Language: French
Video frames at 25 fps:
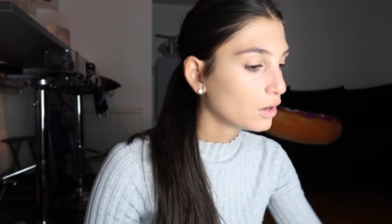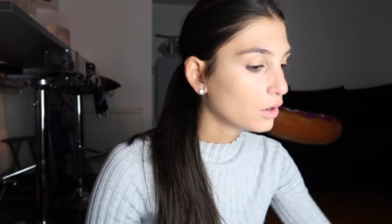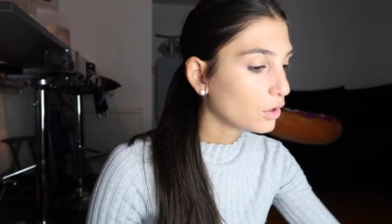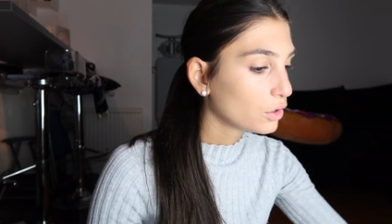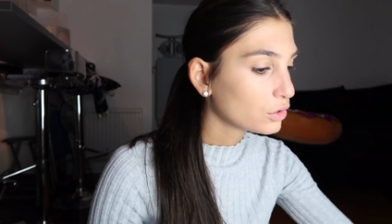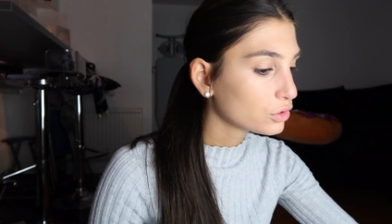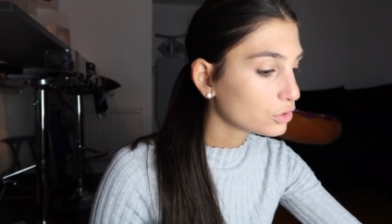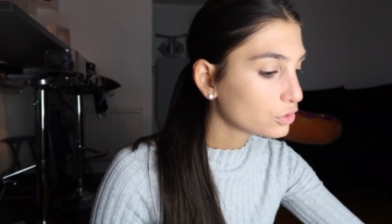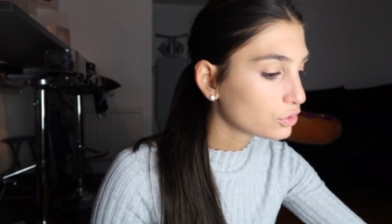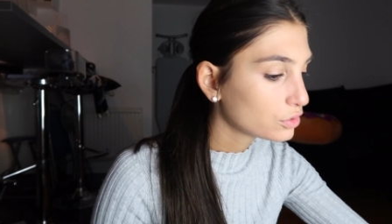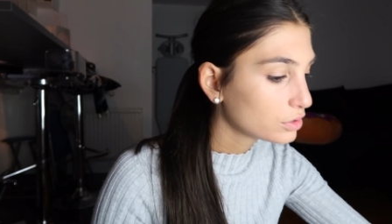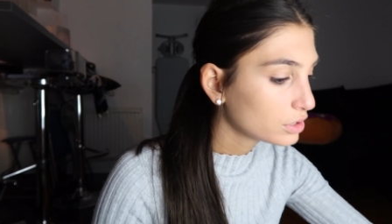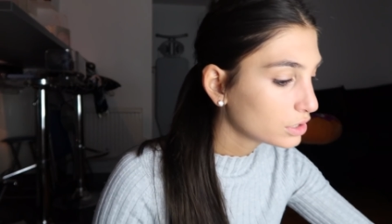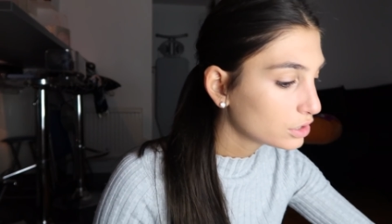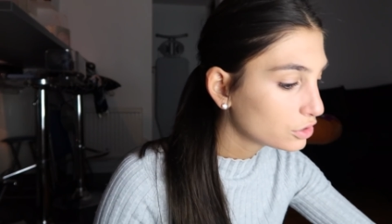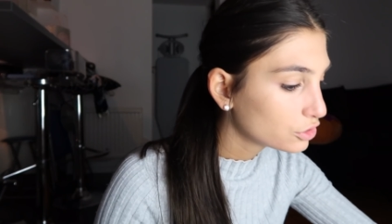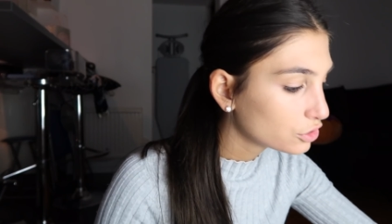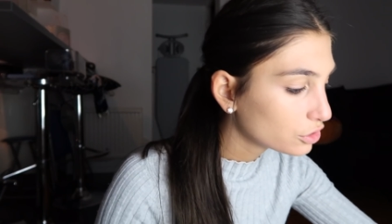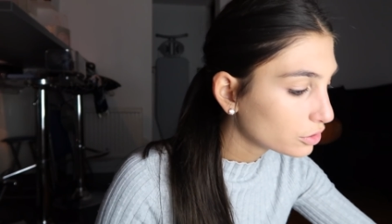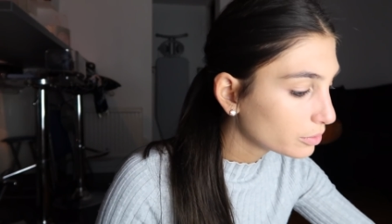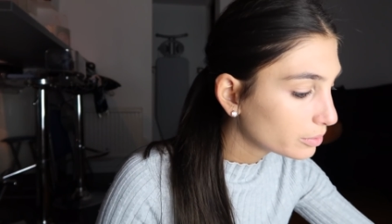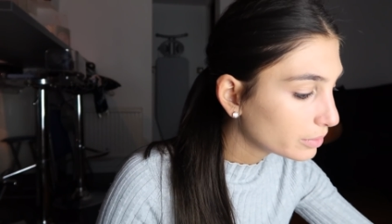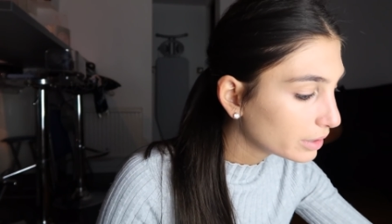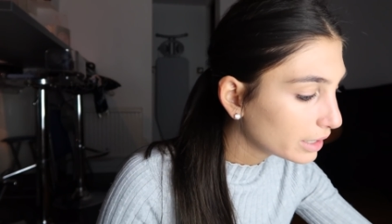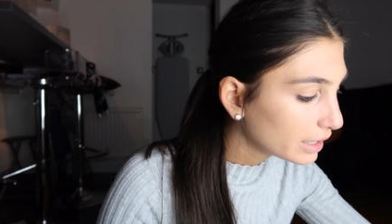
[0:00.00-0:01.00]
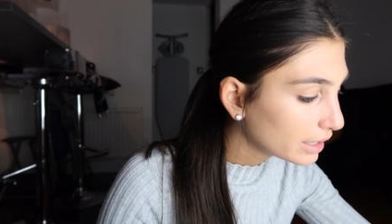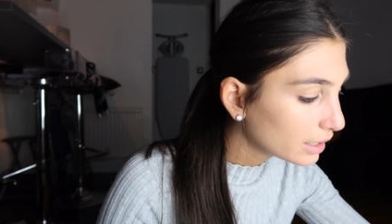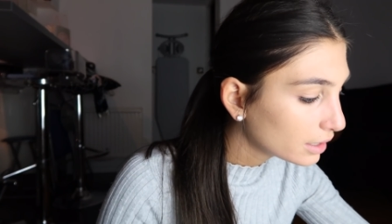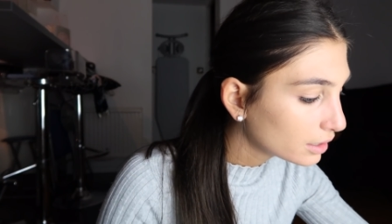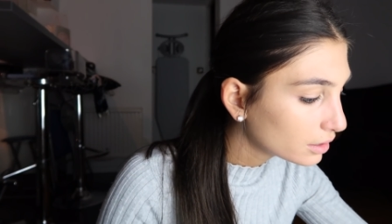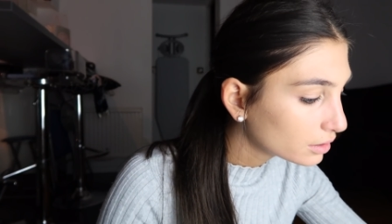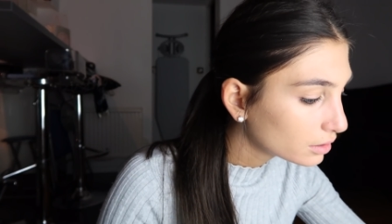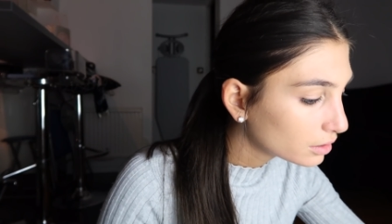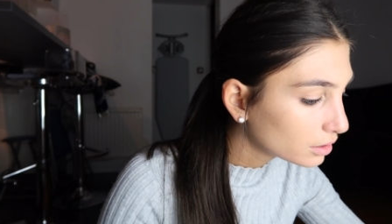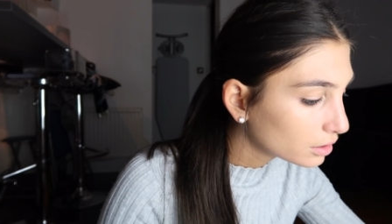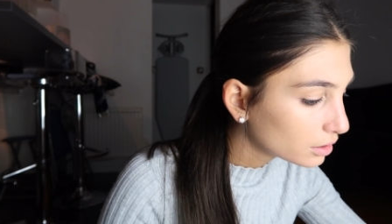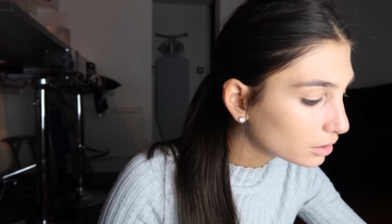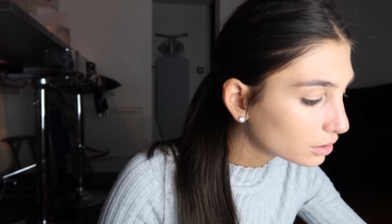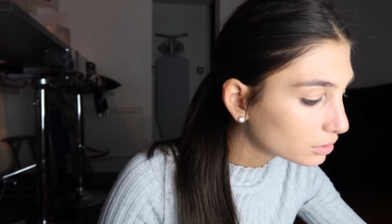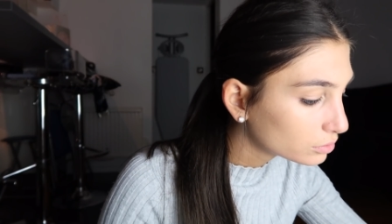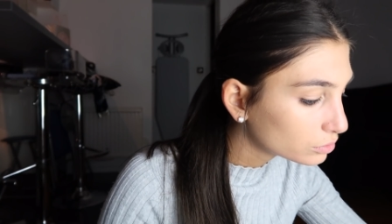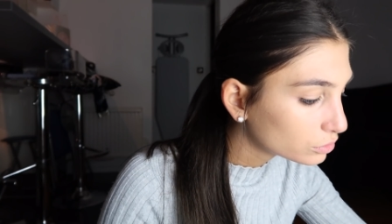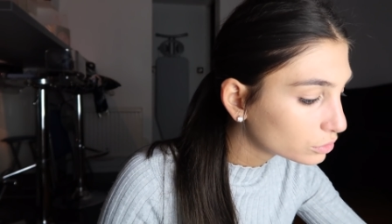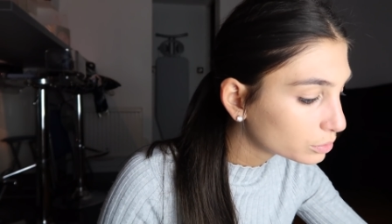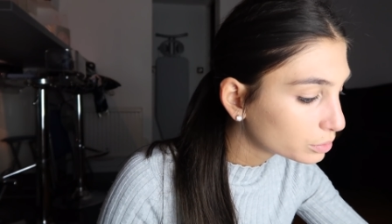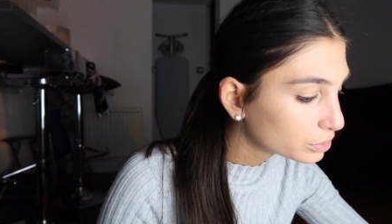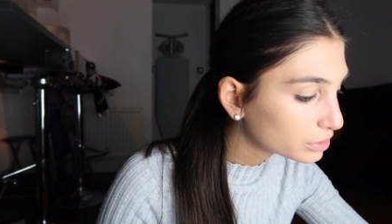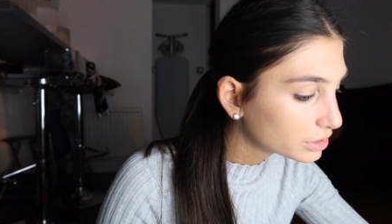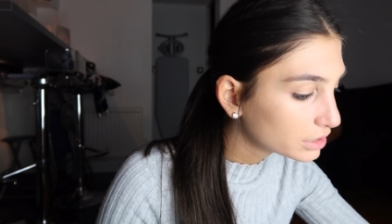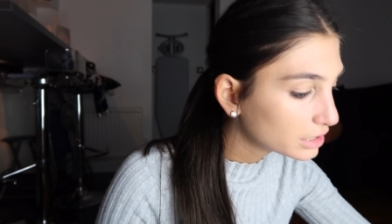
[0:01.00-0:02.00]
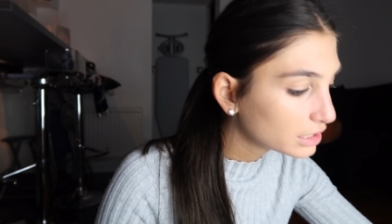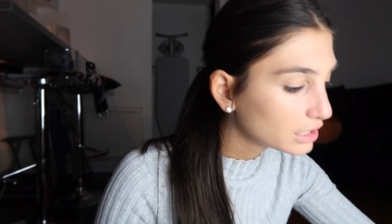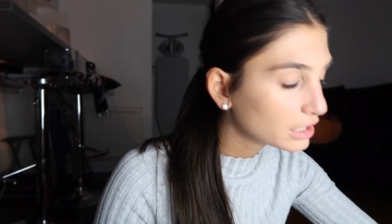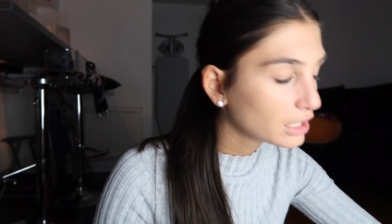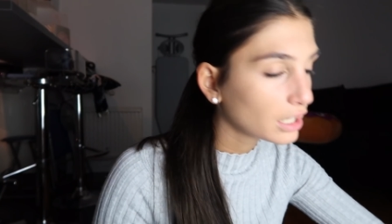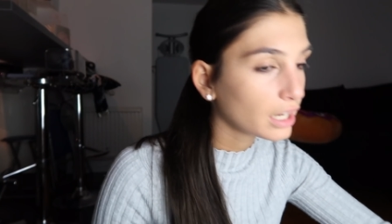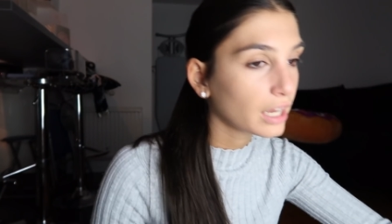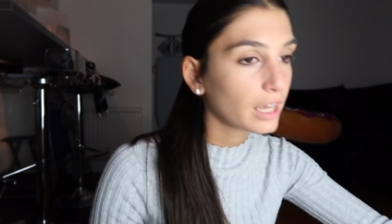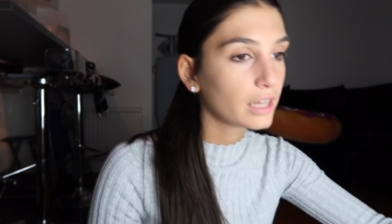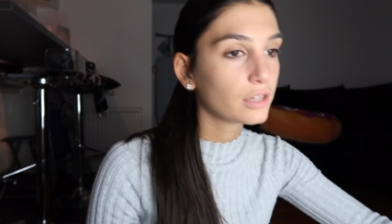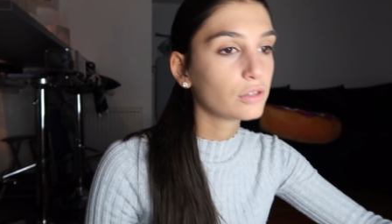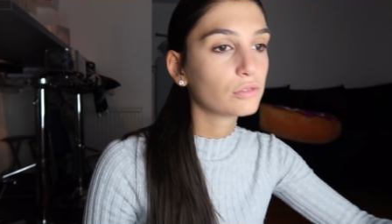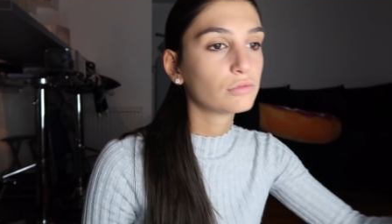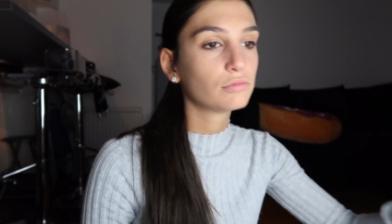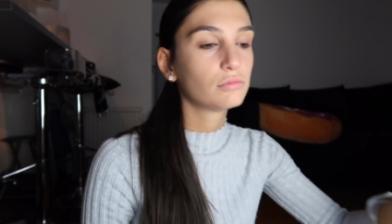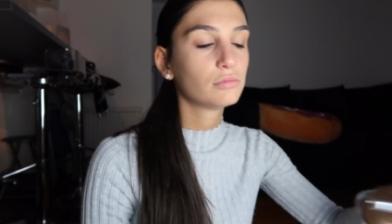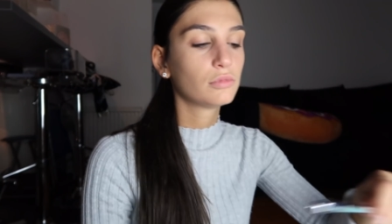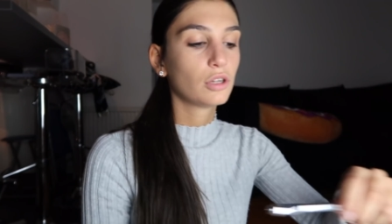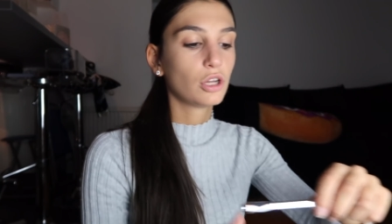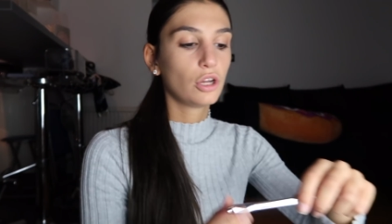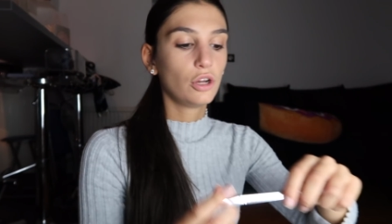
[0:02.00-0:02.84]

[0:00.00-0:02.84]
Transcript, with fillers: Ensuite je mets mon petit crayon.